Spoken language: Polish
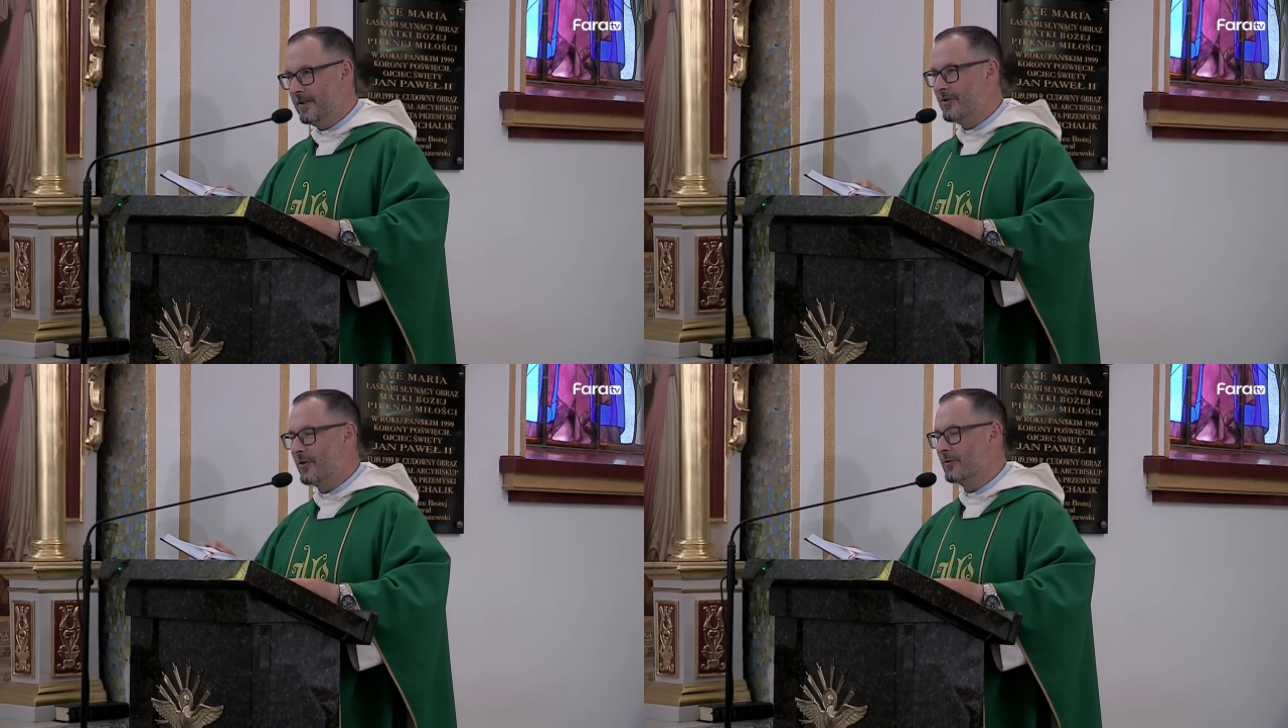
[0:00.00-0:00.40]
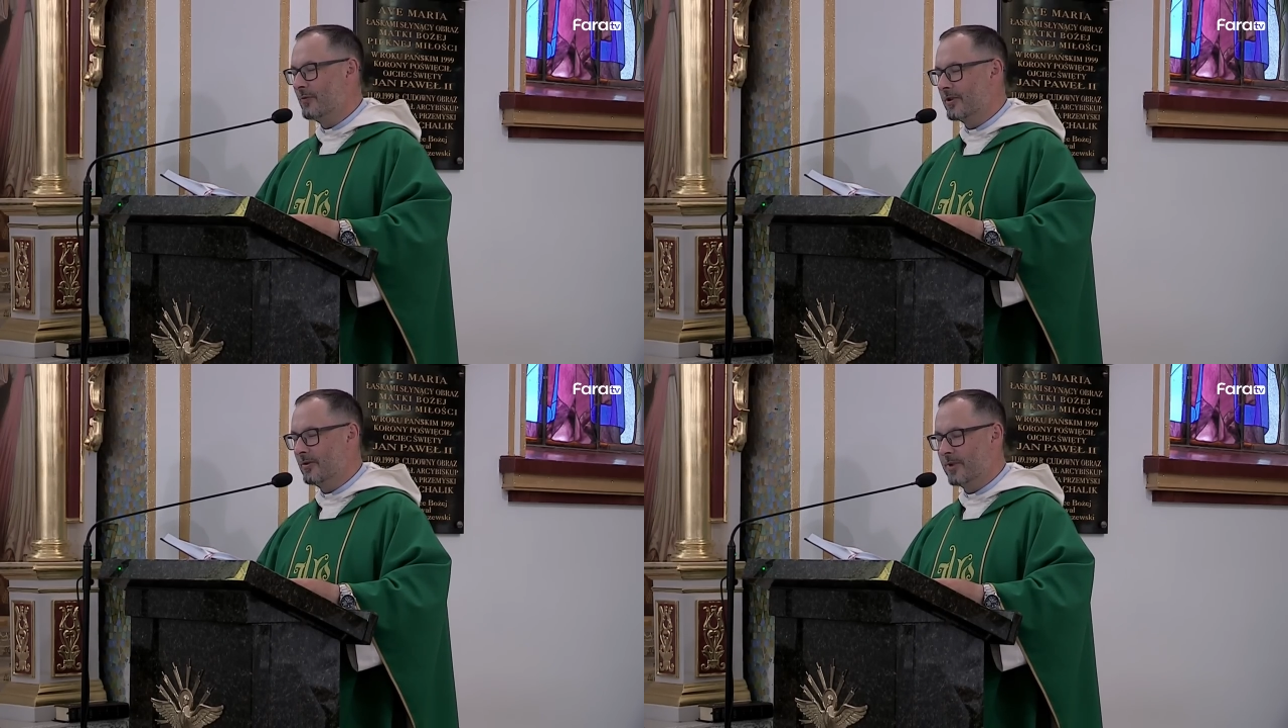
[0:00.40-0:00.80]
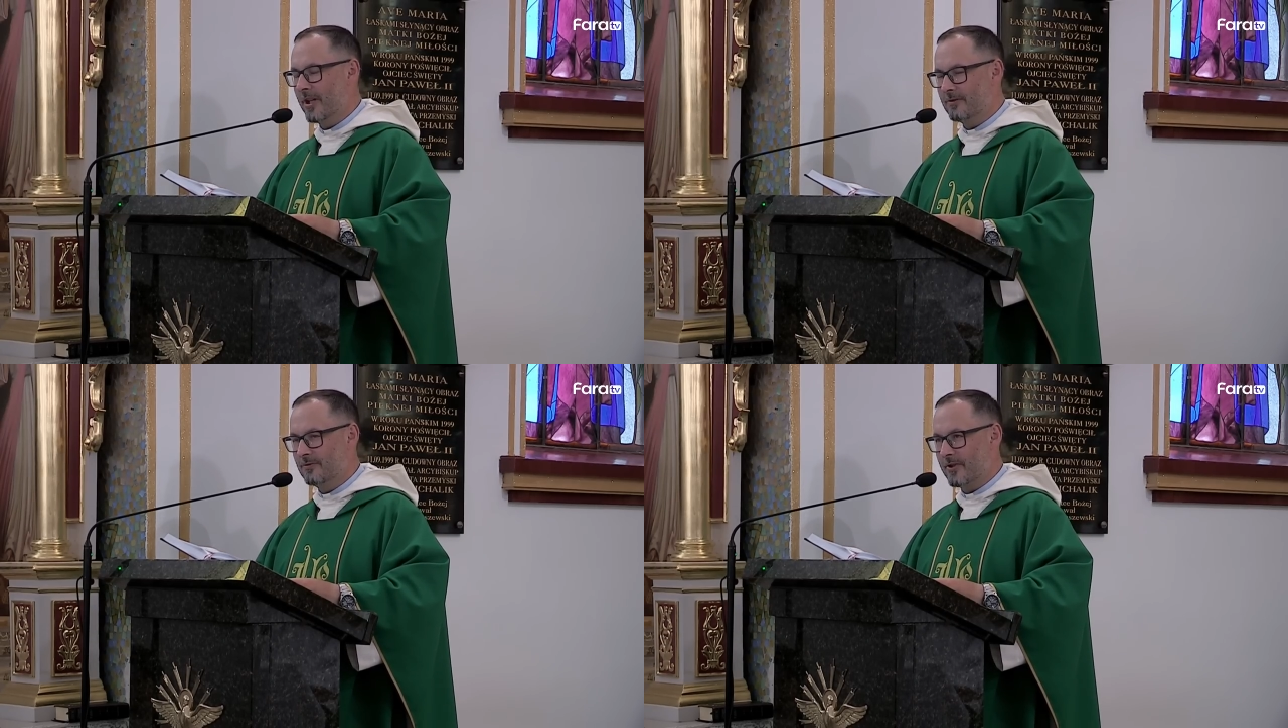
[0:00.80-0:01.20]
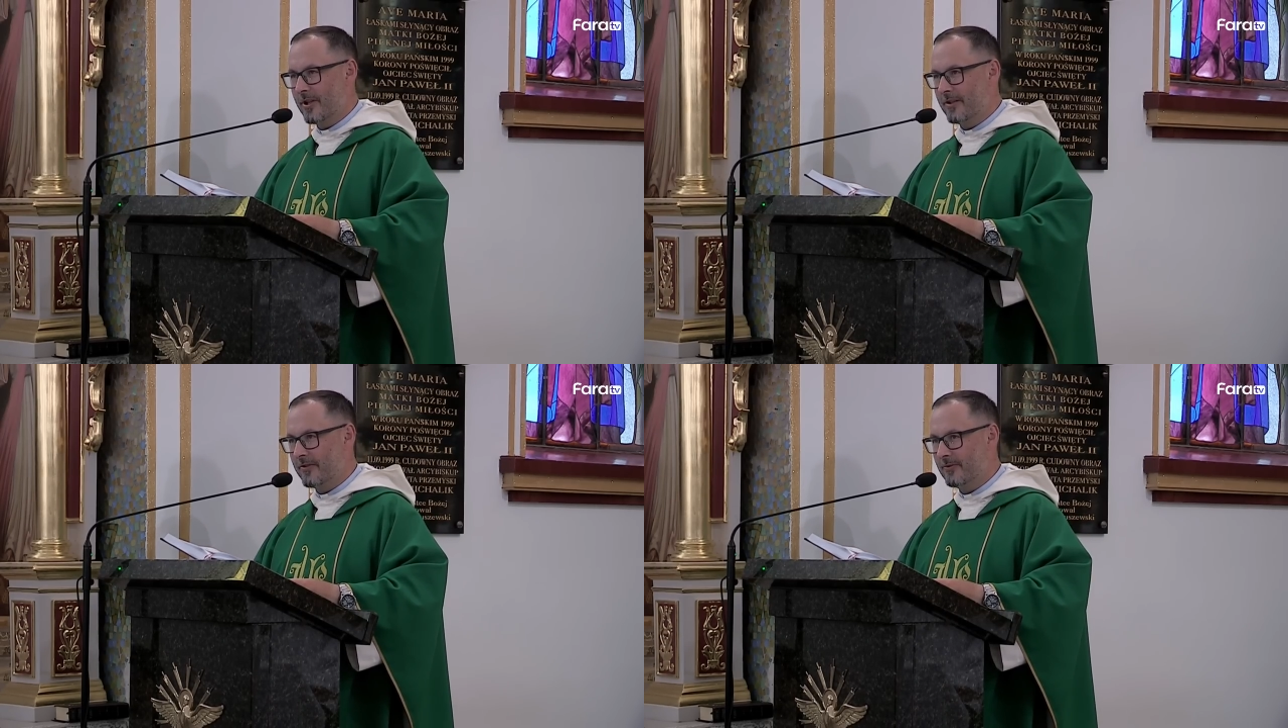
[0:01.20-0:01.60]
i ciągłego braku
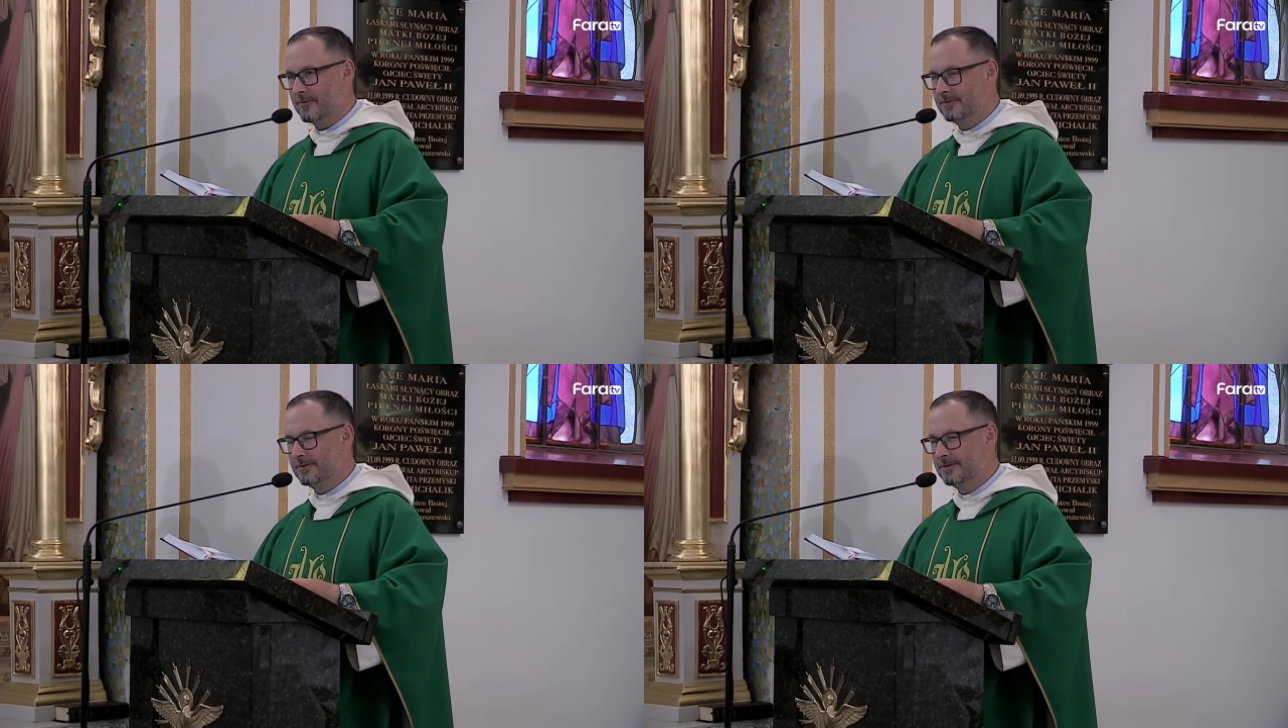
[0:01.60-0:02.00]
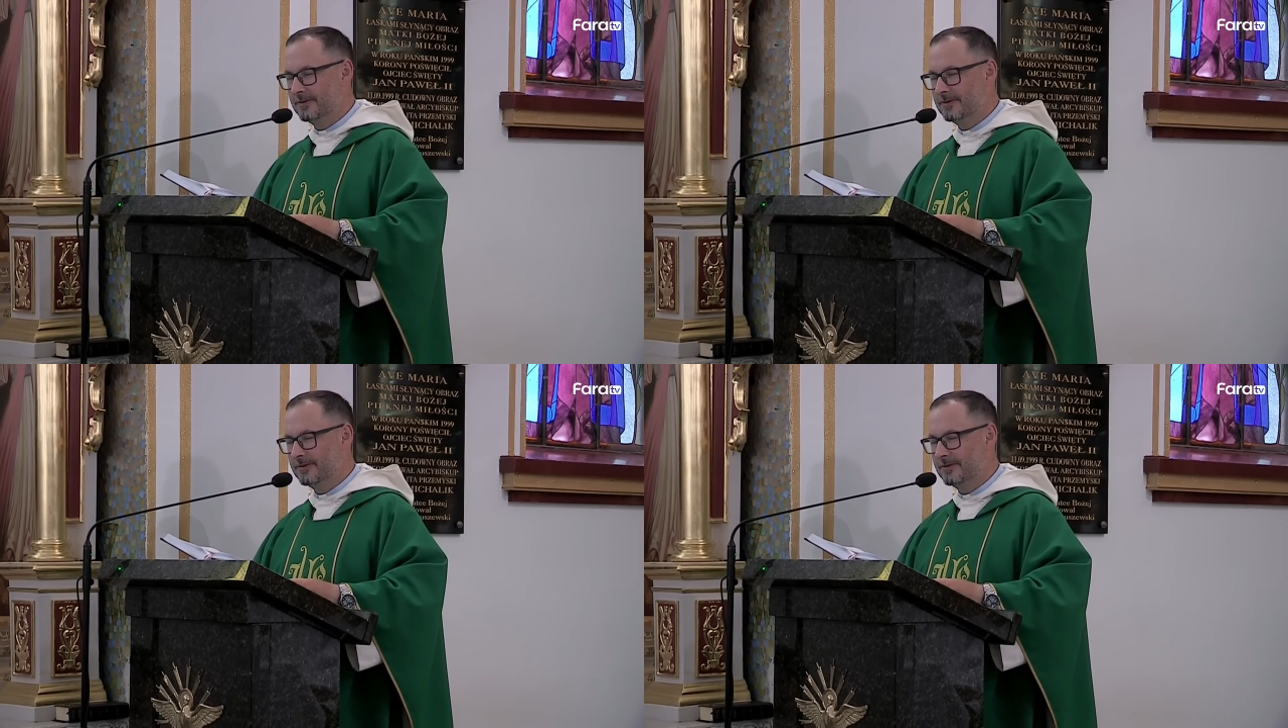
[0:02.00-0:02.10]
czasu.